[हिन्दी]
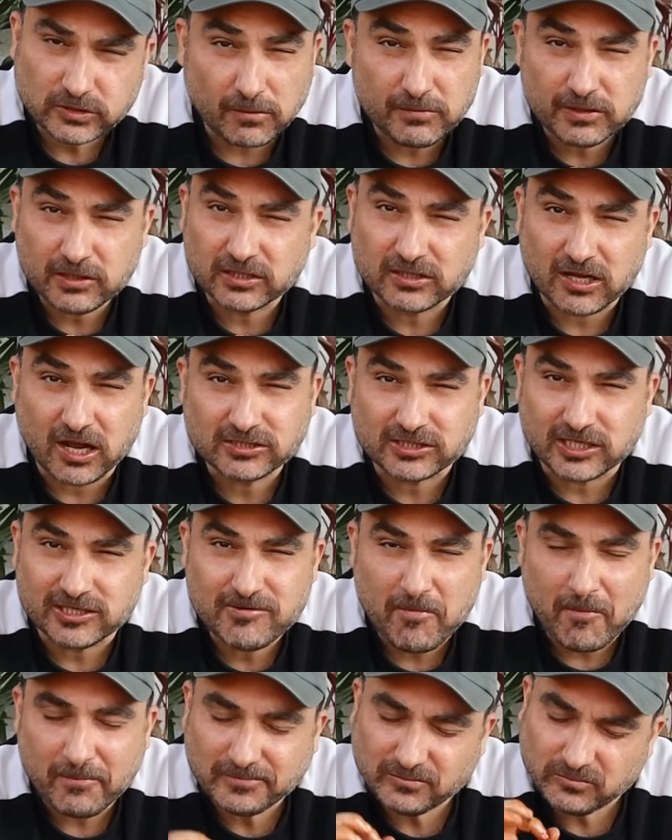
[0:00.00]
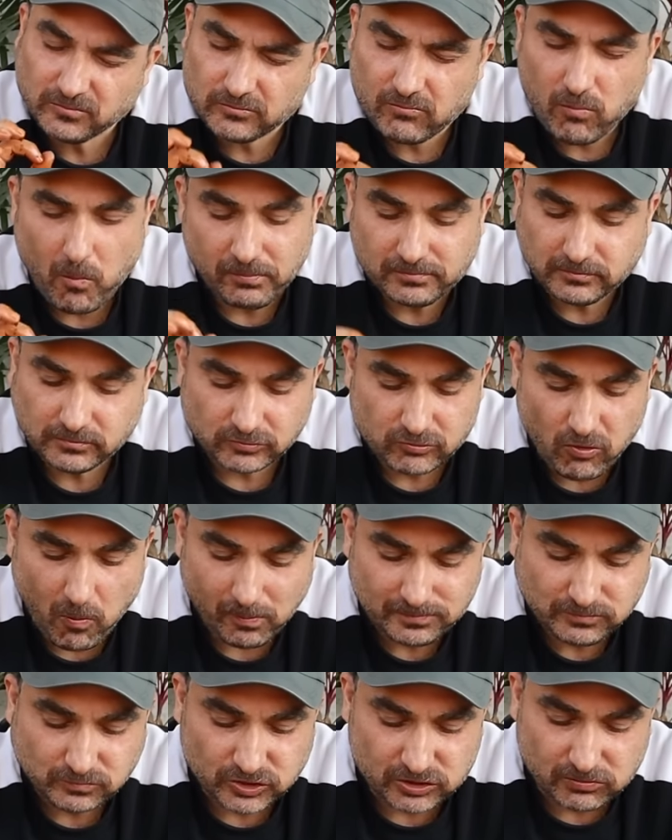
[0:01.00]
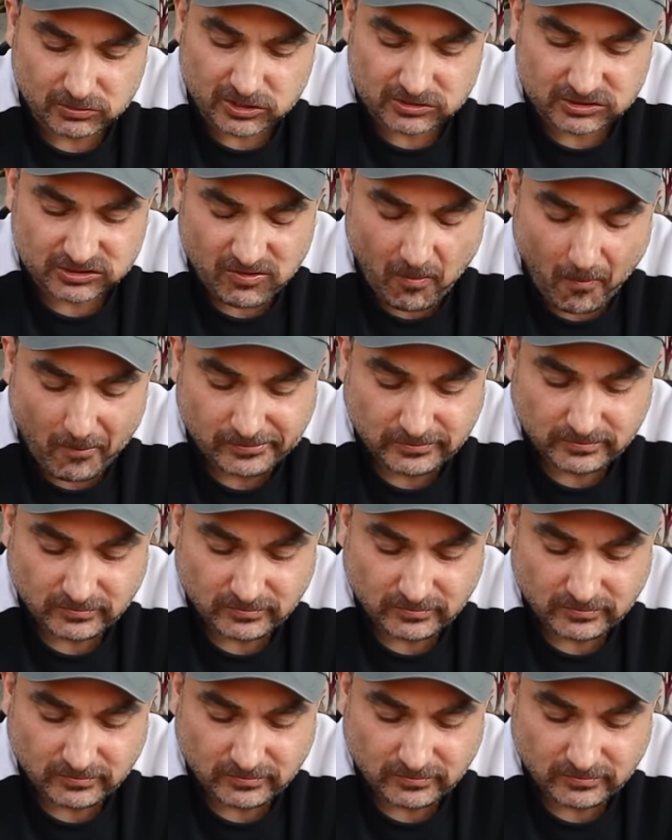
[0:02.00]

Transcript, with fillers: अभी खटास आई ज़बरदस्त